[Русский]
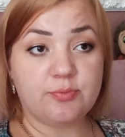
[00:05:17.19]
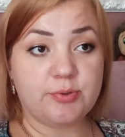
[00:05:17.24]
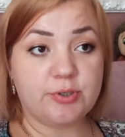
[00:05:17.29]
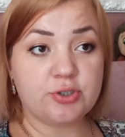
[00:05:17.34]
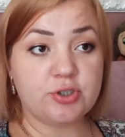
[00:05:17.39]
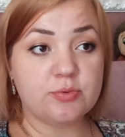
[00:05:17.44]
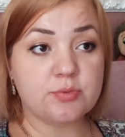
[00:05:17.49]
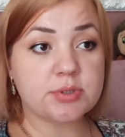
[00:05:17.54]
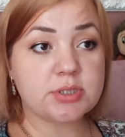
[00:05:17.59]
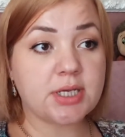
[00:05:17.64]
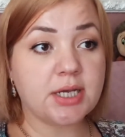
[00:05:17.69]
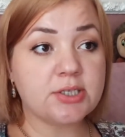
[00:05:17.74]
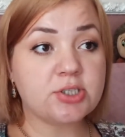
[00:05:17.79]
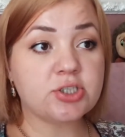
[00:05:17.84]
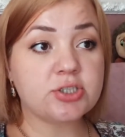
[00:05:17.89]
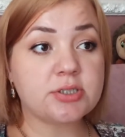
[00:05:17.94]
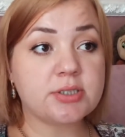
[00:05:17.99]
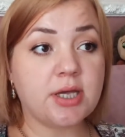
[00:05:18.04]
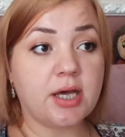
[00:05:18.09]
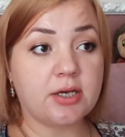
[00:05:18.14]
Причем
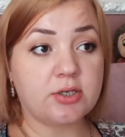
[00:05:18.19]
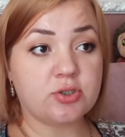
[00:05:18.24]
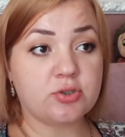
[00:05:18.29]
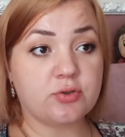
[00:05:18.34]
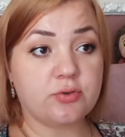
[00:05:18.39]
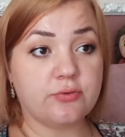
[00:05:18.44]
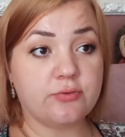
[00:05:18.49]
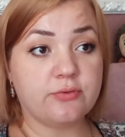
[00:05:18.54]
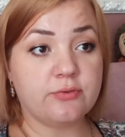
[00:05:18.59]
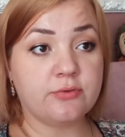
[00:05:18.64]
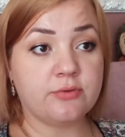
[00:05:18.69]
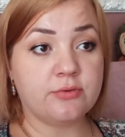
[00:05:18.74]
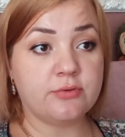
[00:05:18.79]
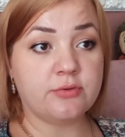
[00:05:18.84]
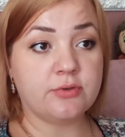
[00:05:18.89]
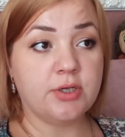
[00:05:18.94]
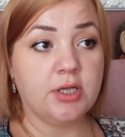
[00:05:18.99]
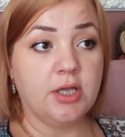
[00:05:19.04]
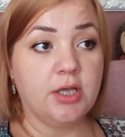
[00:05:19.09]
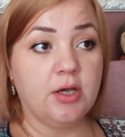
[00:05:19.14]
скачет так,
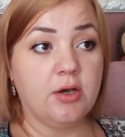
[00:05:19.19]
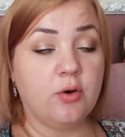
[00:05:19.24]
что э,